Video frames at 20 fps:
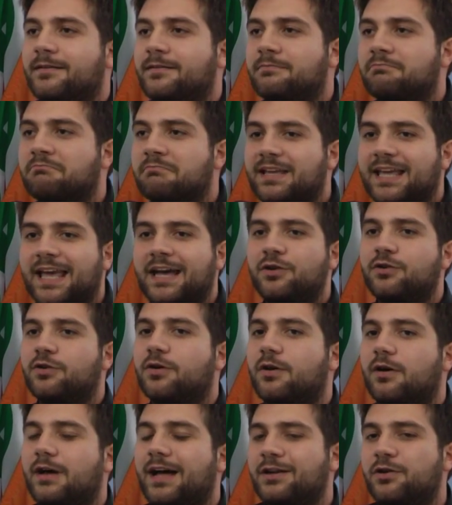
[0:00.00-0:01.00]
eh, che
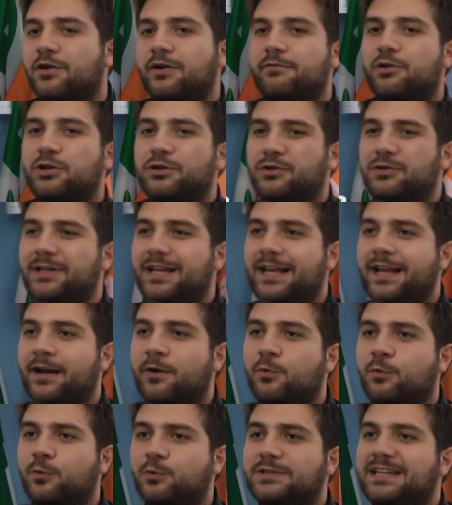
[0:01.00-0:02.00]
hanno, hanno rivolto delle
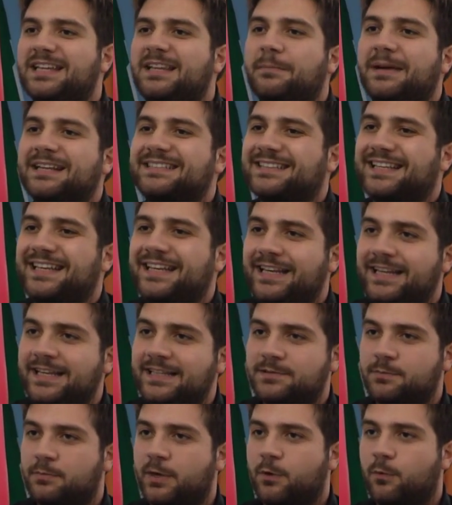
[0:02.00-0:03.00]
accuse di
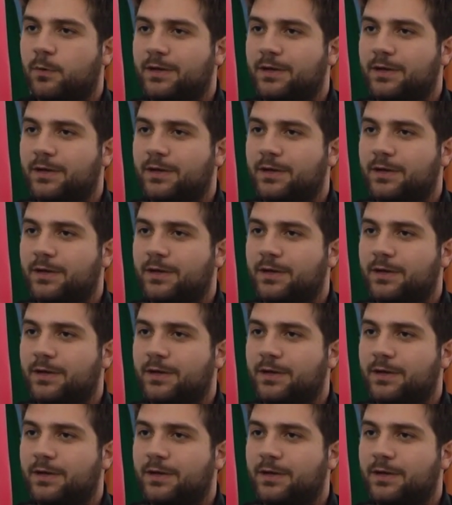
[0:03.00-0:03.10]
maschilismo e